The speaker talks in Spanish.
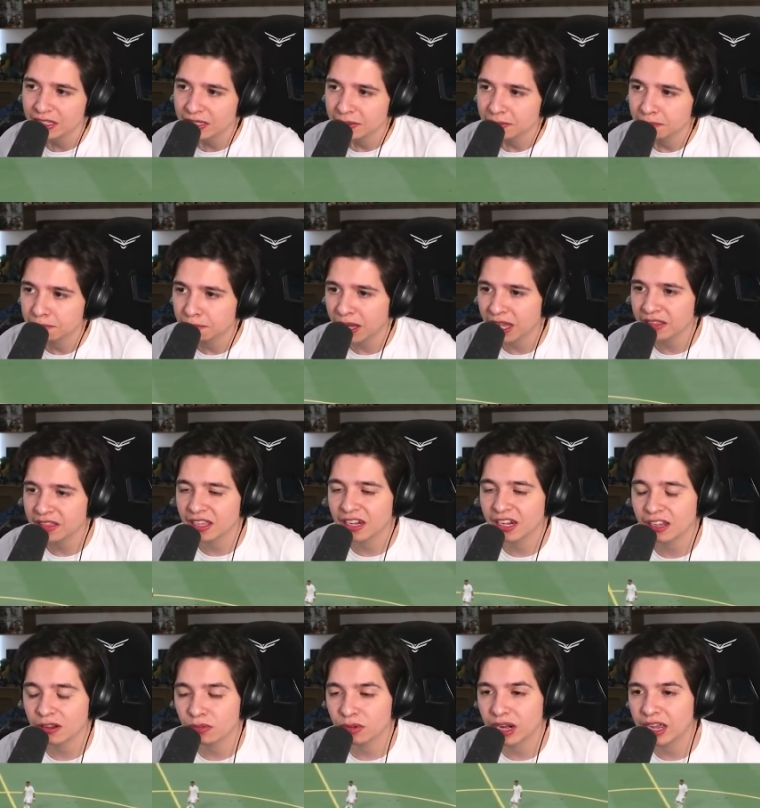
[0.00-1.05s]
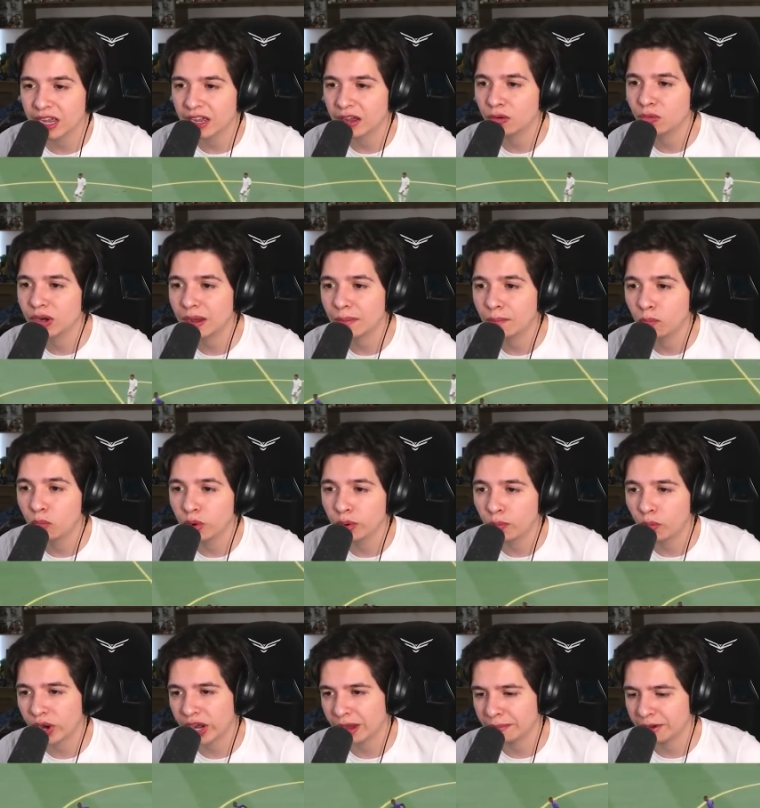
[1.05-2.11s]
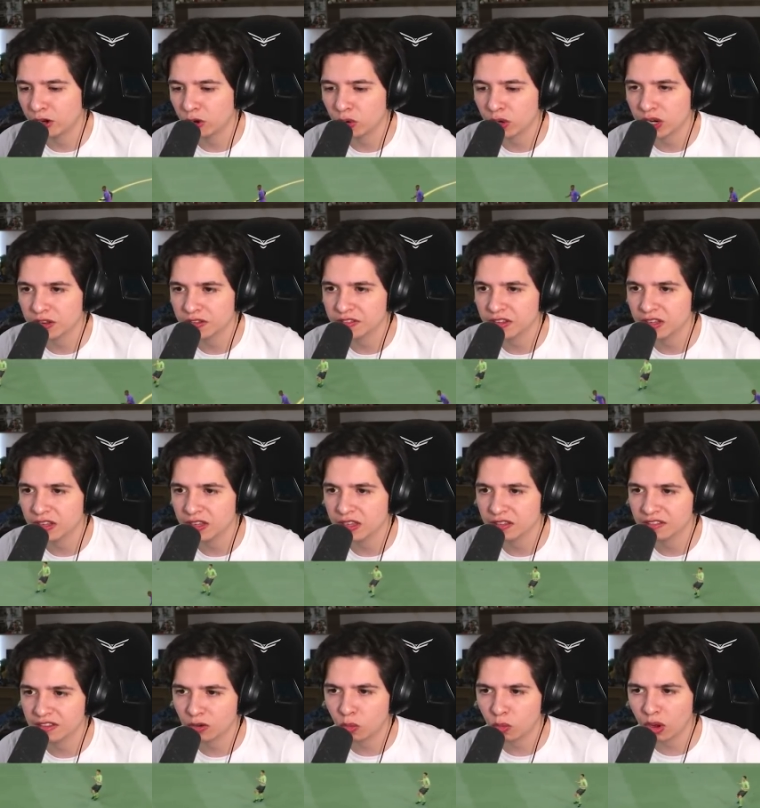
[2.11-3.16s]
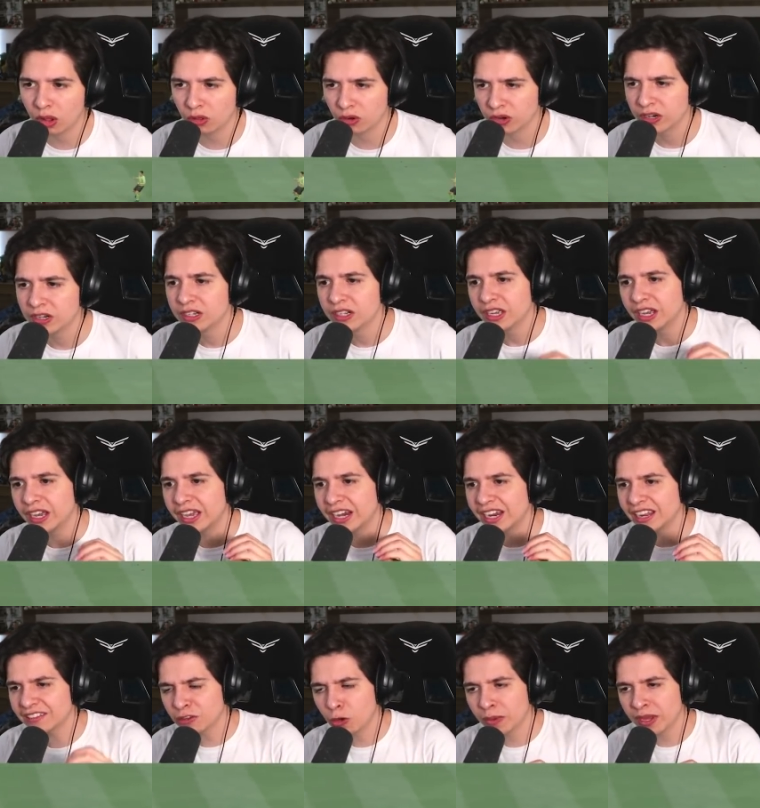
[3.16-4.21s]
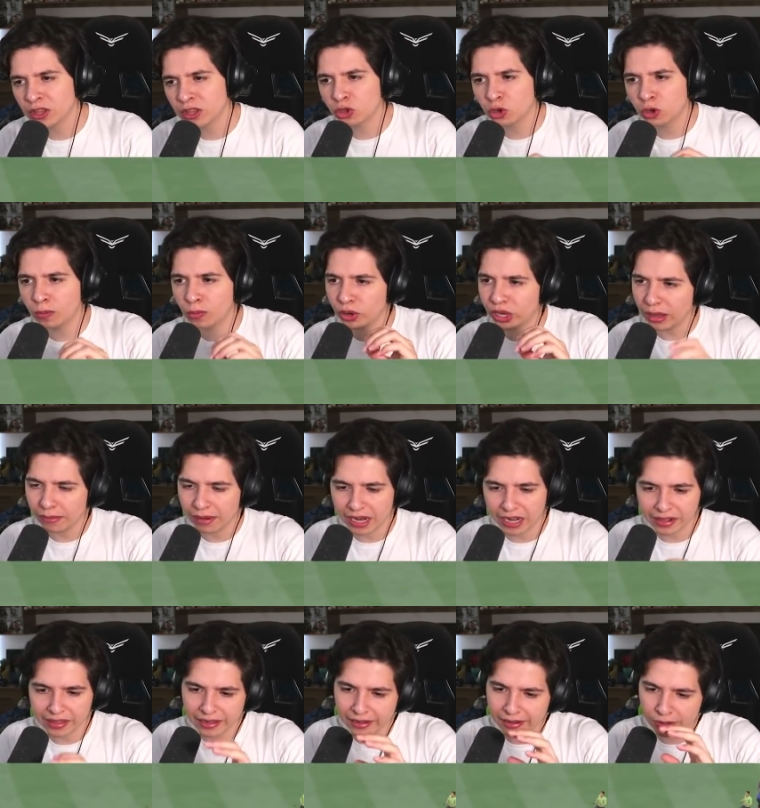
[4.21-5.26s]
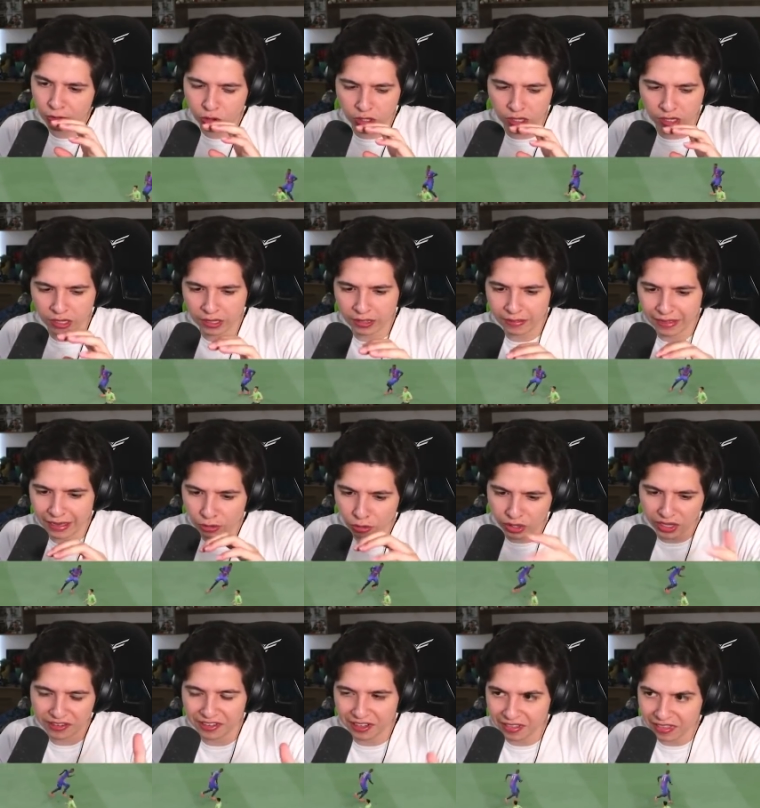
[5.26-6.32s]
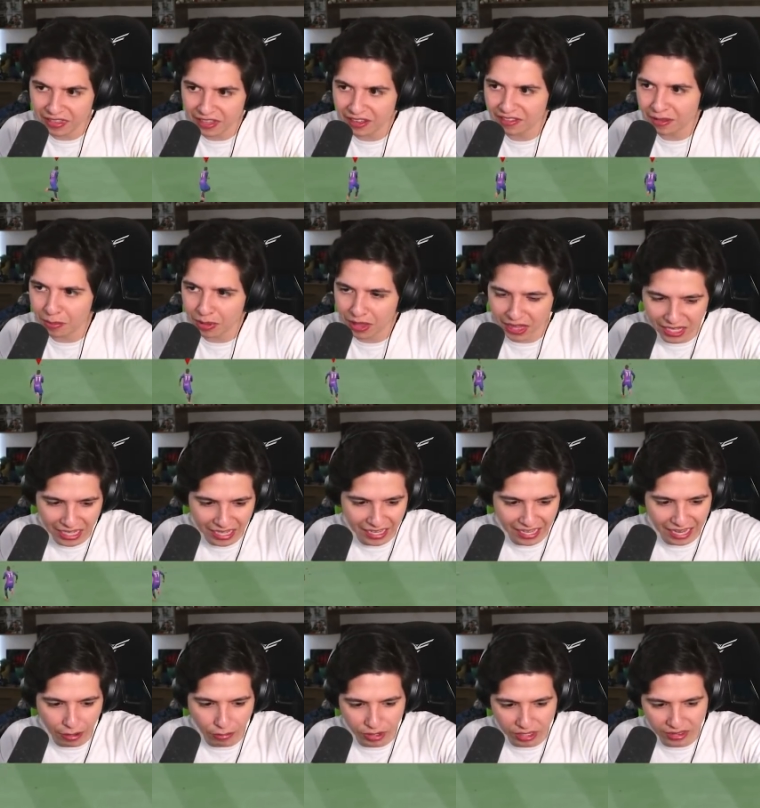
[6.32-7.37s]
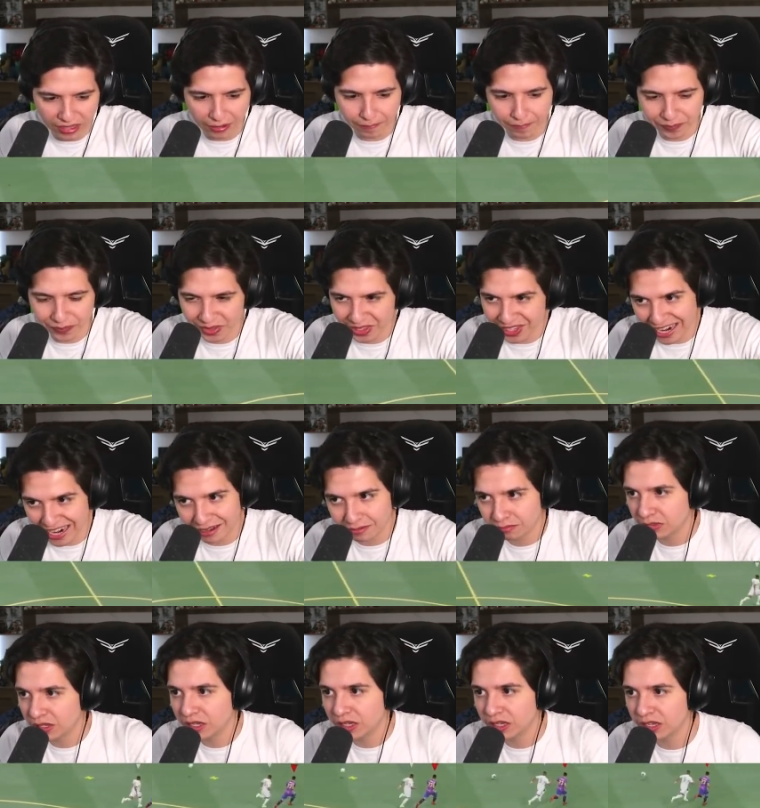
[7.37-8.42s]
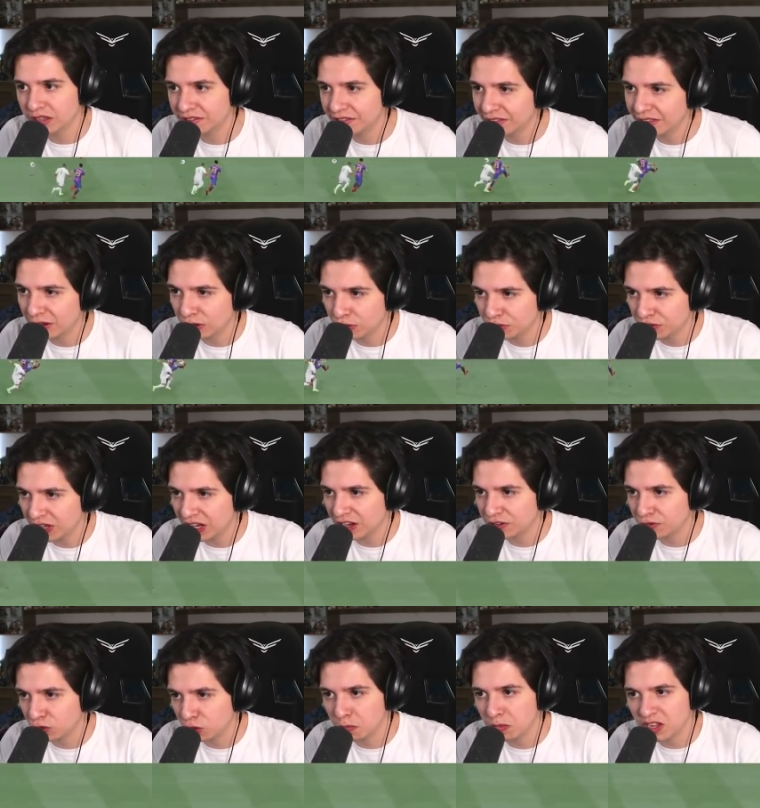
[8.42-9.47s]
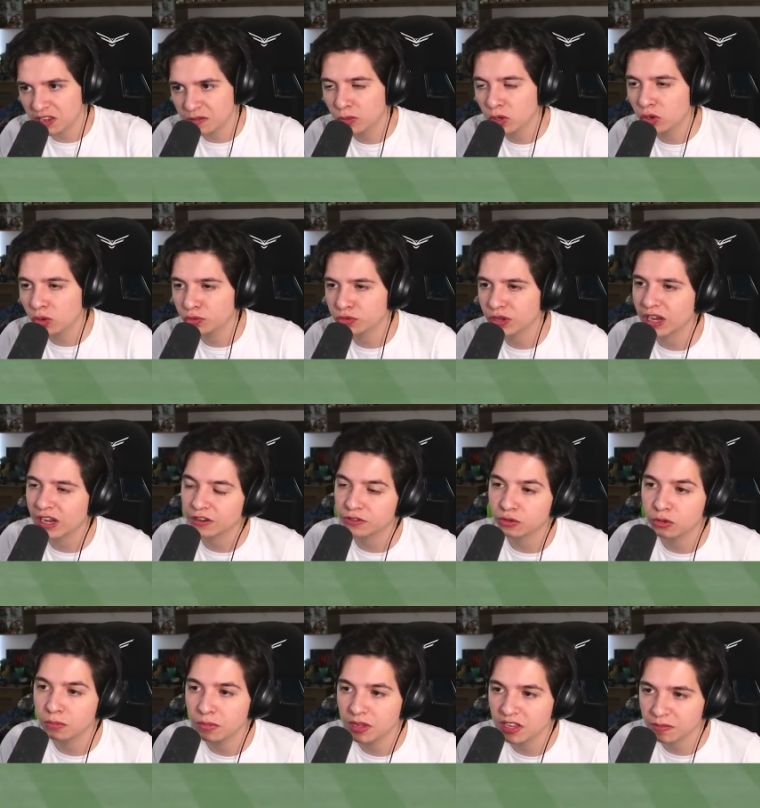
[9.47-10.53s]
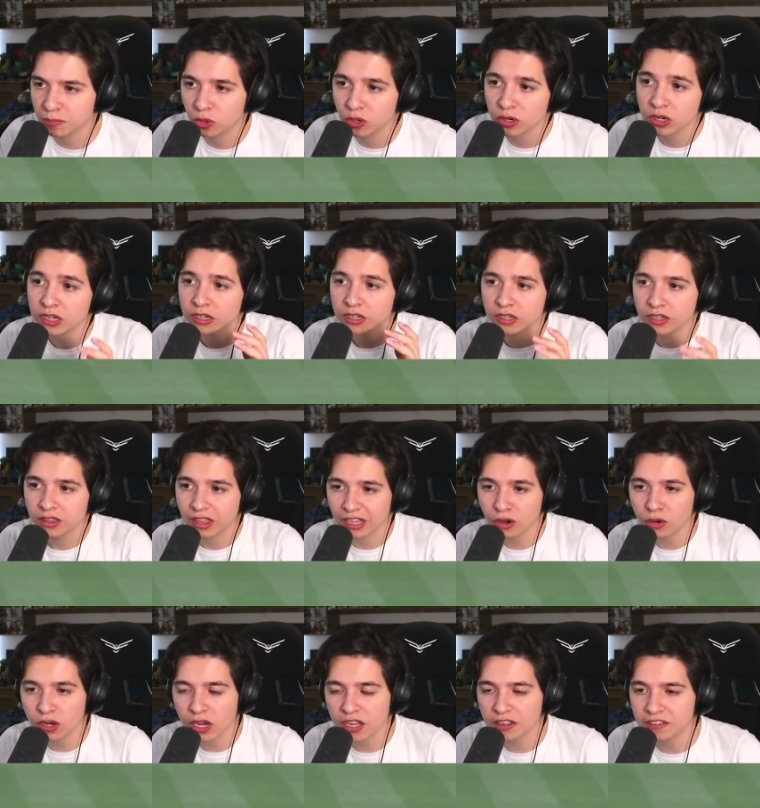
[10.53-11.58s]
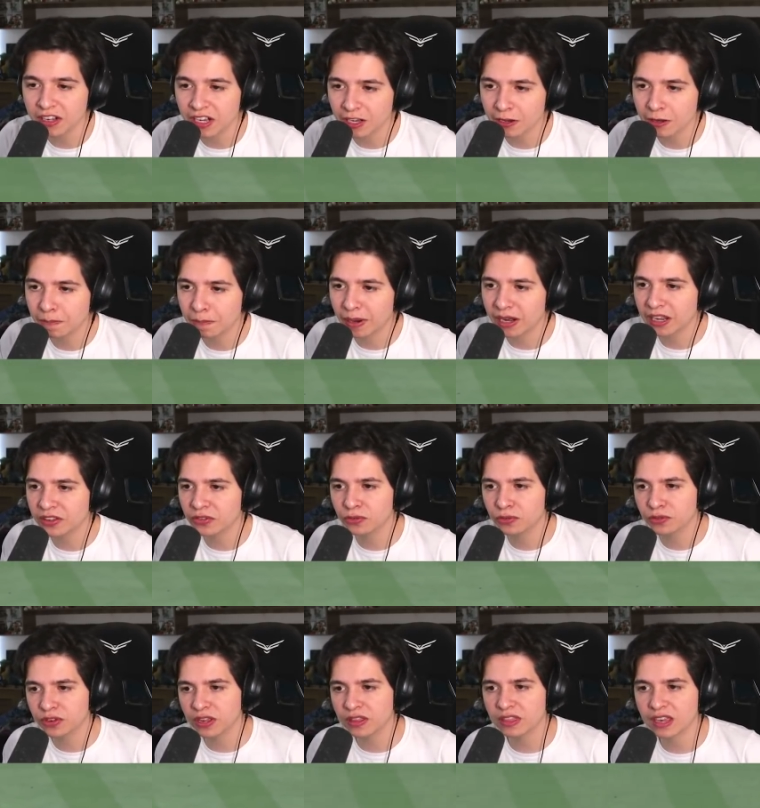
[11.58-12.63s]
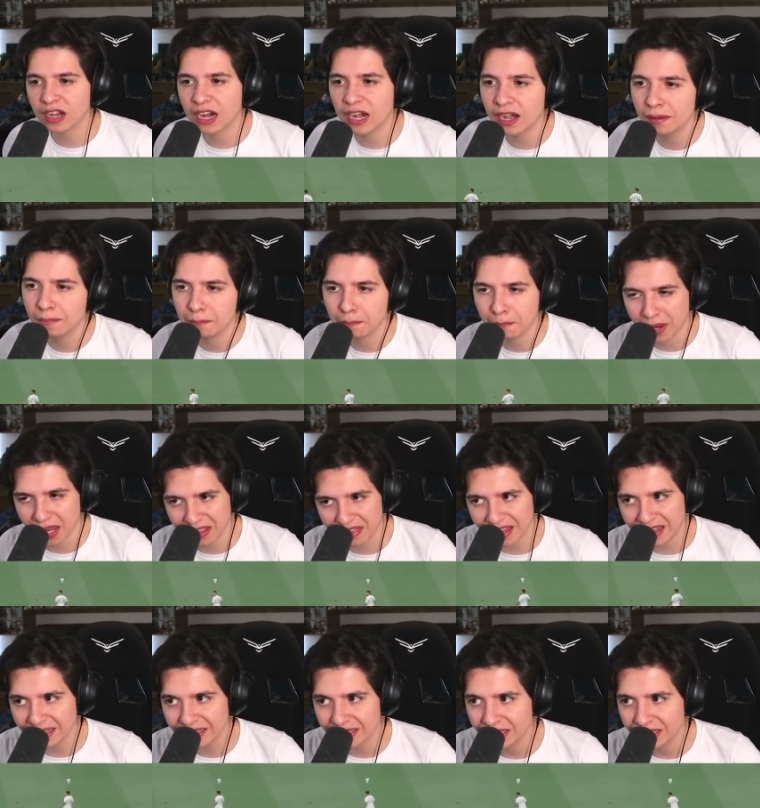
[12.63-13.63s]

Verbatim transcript: va a tener una, una muy buena mejora este, este, jugador. En este momento voy a hablar de lo que, de lo que sentí este Medina ahorita. Ya, eh, si te lo hicieras hoy mismo y lo usaras hoy mismo. Tengo que decir que me parece un central meta